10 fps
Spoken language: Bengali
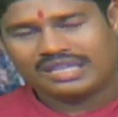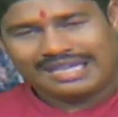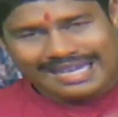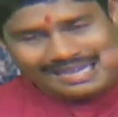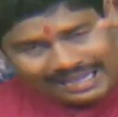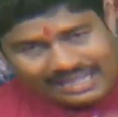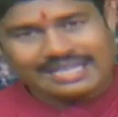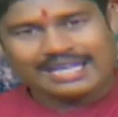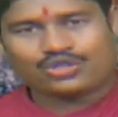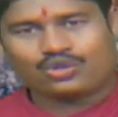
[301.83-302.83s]
এখানেই
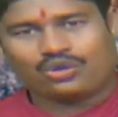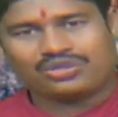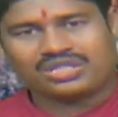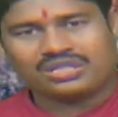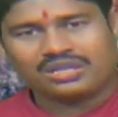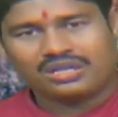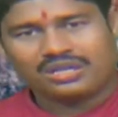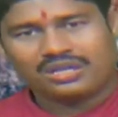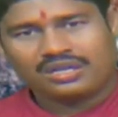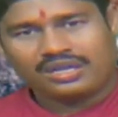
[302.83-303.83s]
অ্যাস্ট্রোলজি
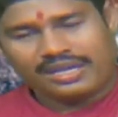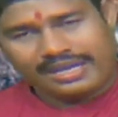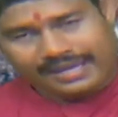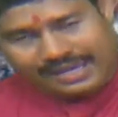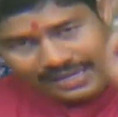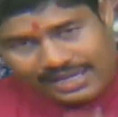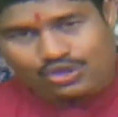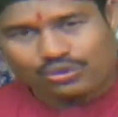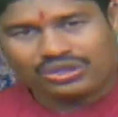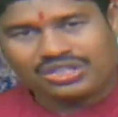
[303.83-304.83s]
এখানেই
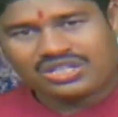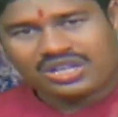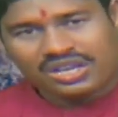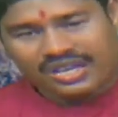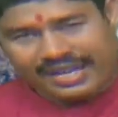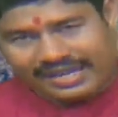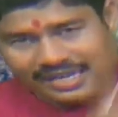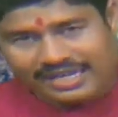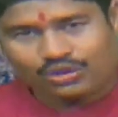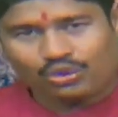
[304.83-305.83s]
জ্যোতিষ
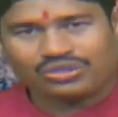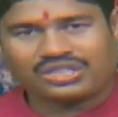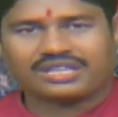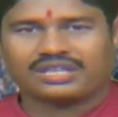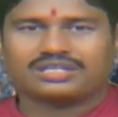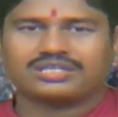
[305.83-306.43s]
এখানেই তন্ত্রের কাজ